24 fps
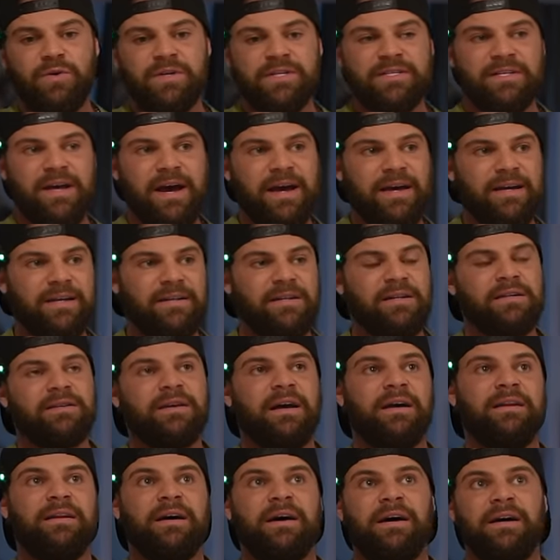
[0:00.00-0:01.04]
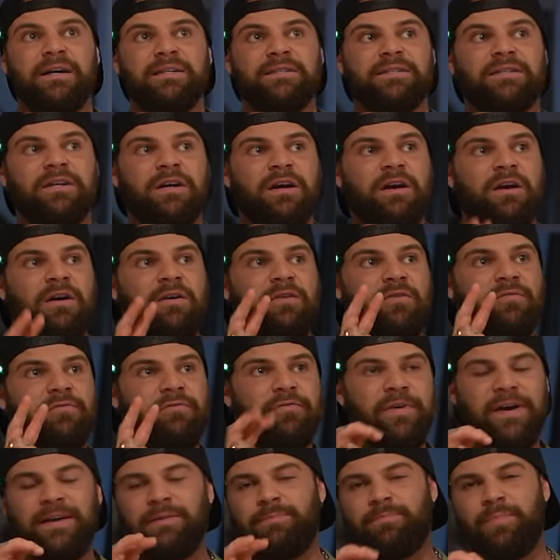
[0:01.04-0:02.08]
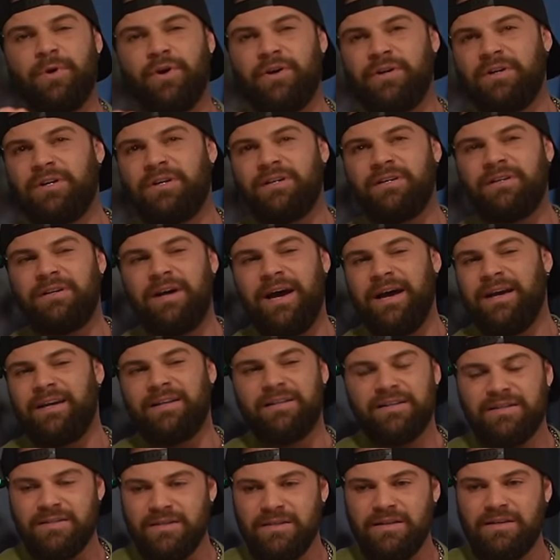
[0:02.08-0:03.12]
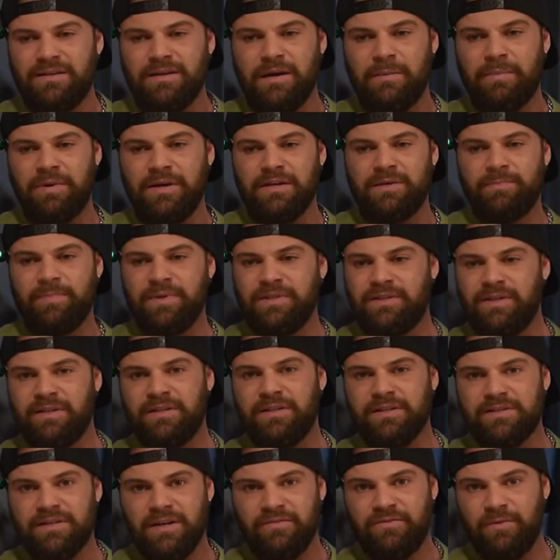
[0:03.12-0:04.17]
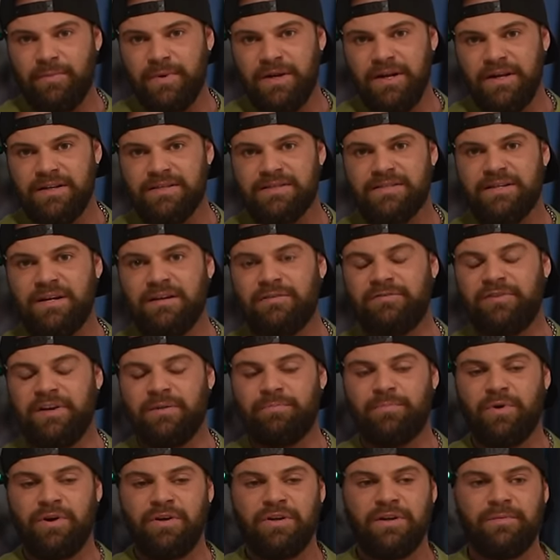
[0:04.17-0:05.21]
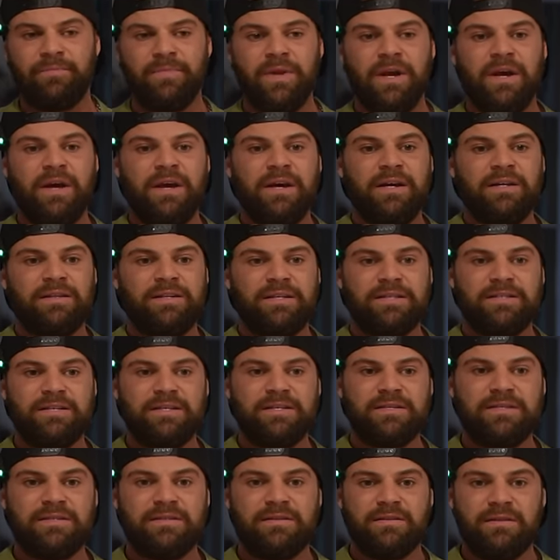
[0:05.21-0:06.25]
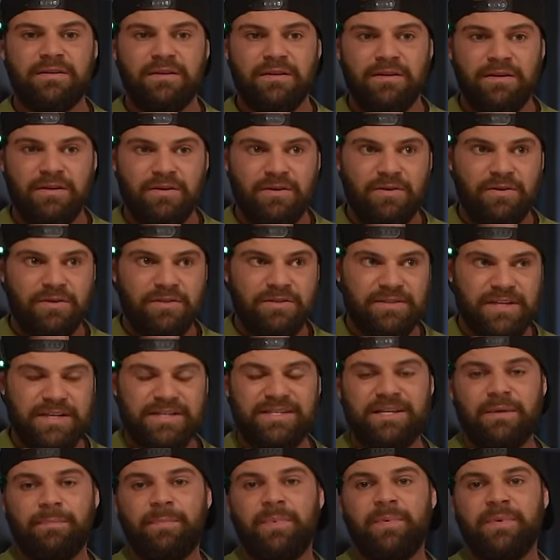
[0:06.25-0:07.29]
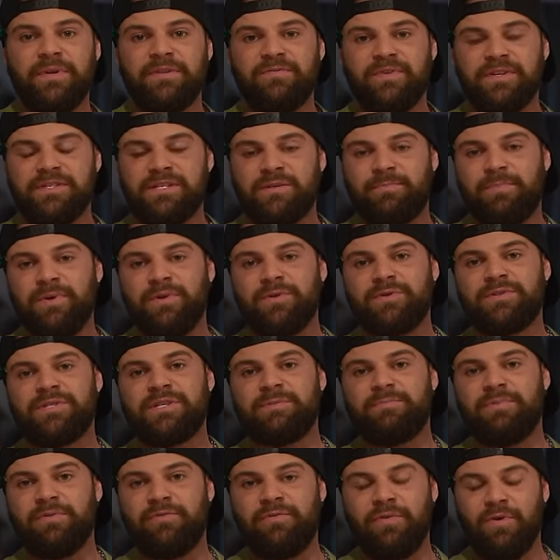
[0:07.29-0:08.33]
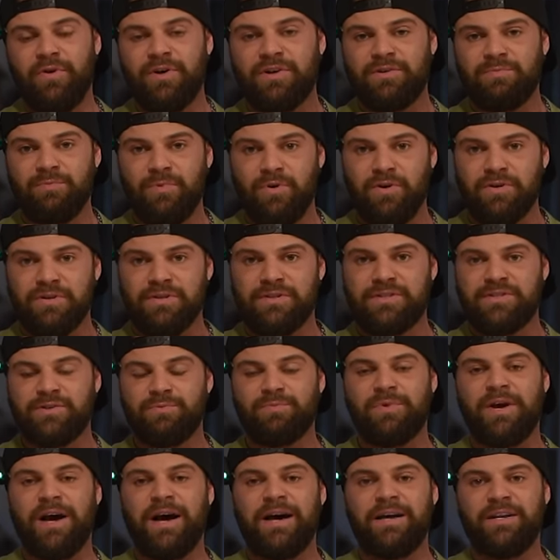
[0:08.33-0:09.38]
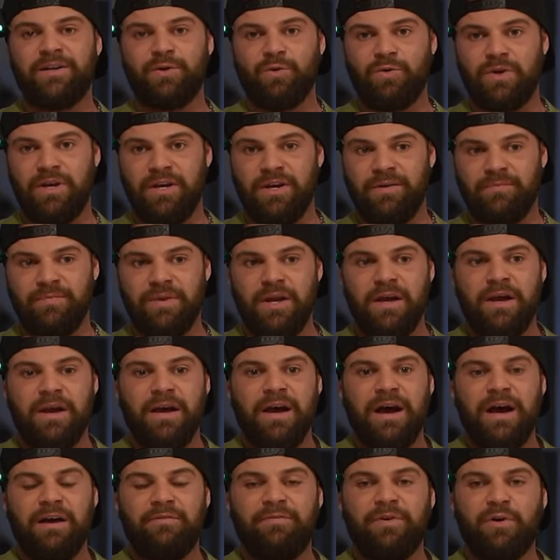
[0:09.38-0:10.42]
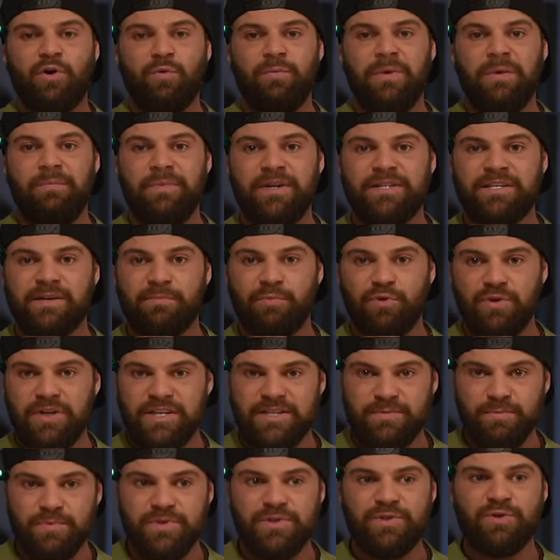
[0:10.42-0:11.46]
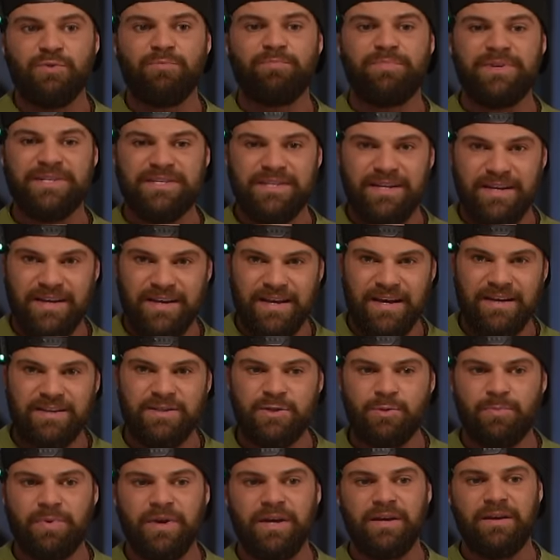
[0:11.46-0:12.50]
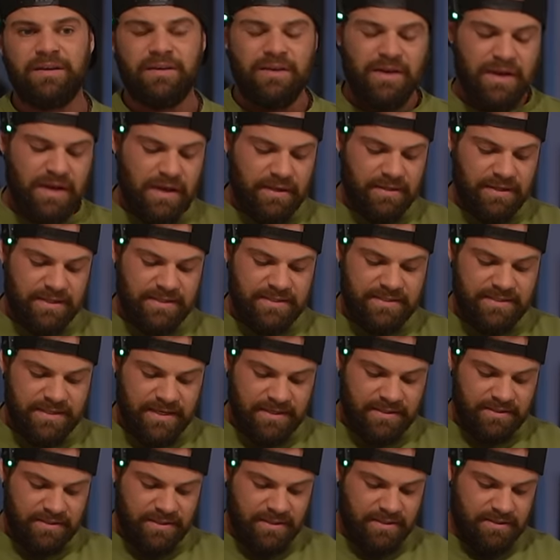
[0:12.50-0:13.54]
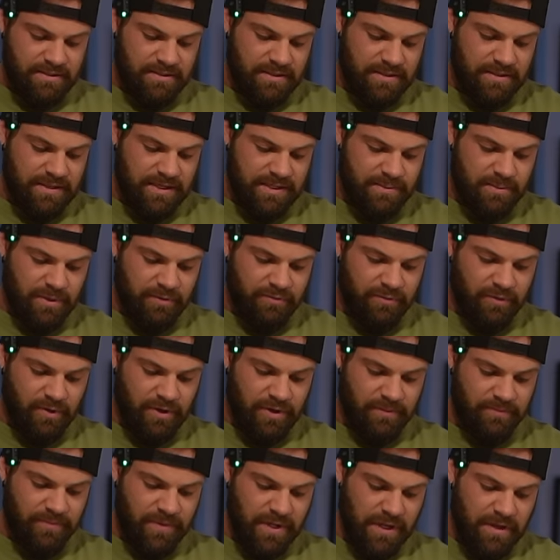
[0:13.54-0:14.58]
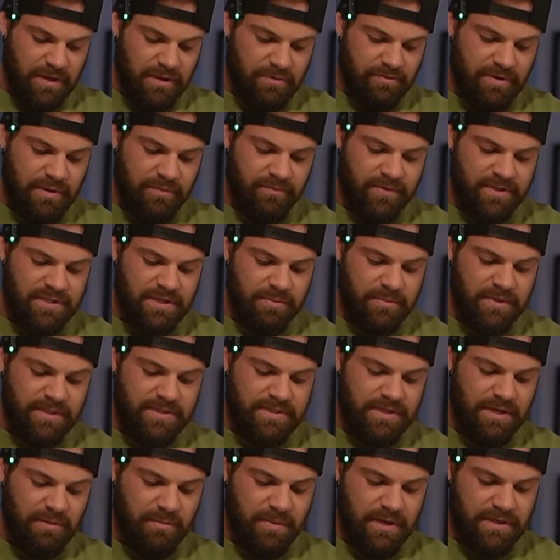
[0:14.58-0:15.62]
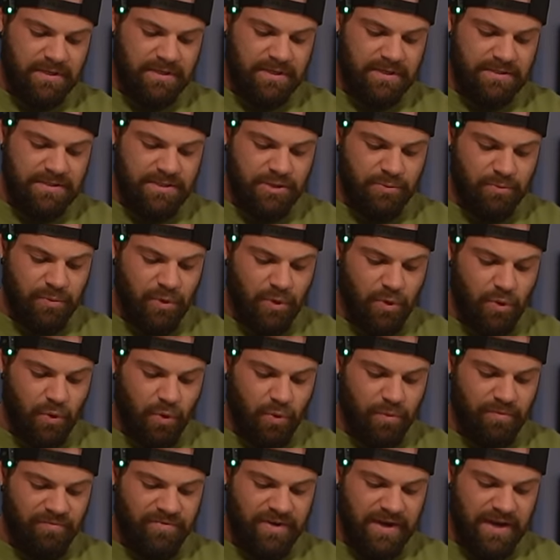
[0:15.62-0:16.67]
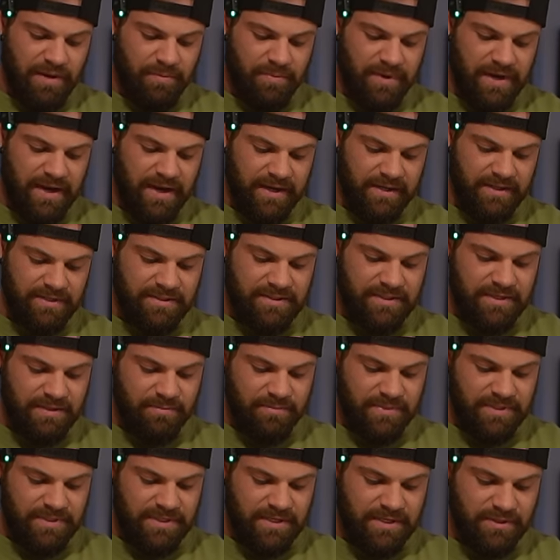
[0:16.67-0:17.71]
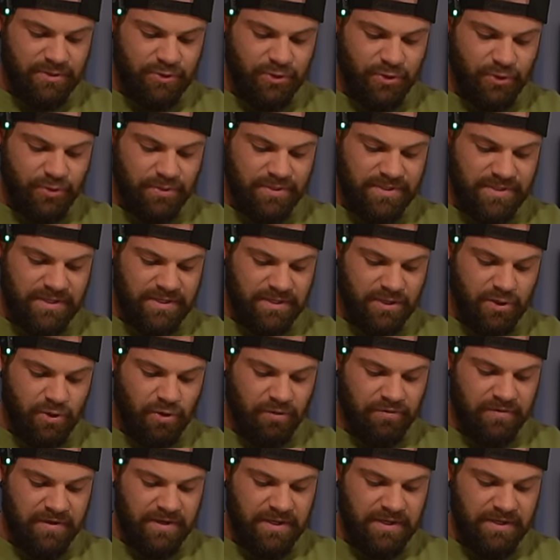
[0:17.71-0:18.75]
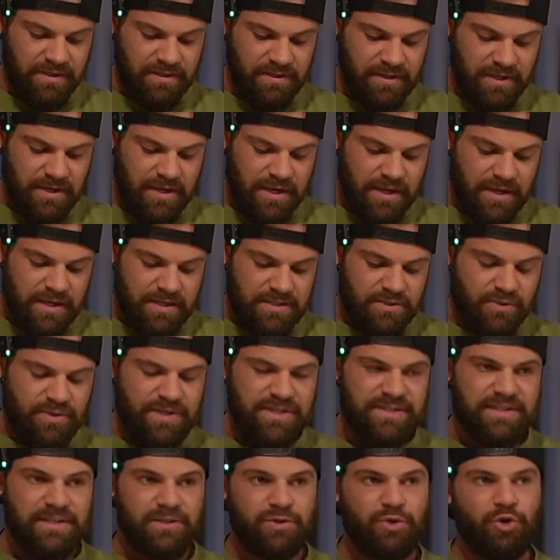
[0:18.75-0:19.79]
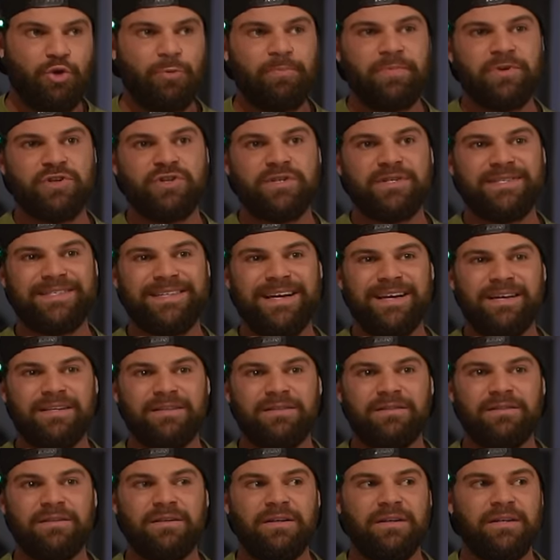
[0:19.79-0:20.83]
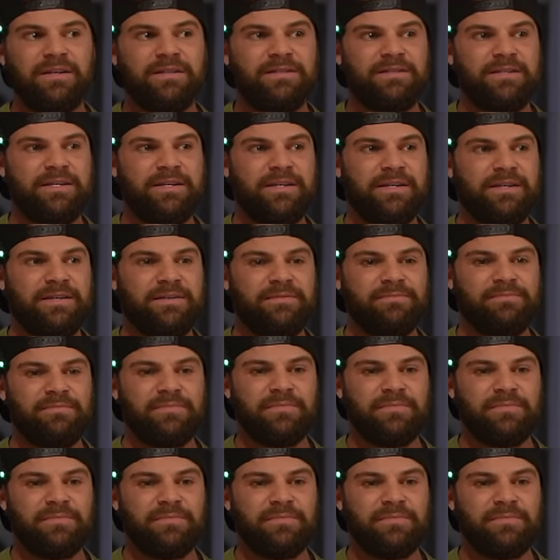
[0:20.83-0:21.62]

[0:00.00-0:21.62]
ist eigentlich eine Art Fatburner, eigentlich nicht, aber ich betitel es einfach mal als eine Art Fatburner. Das ist das Supplement, was ich benutze, bevor ich morgens zum Cardio gehe. Einfach um meinen Metabolismus so ein bisschen in Gang zu bringen. Da sind Sachen drin, ich lese mal vor. Wir haben Vitamin C, Magnesium, Chrom, wir haben Carnitin mit drin, Tyrosin, Koffein. So diese typischen Sachen, die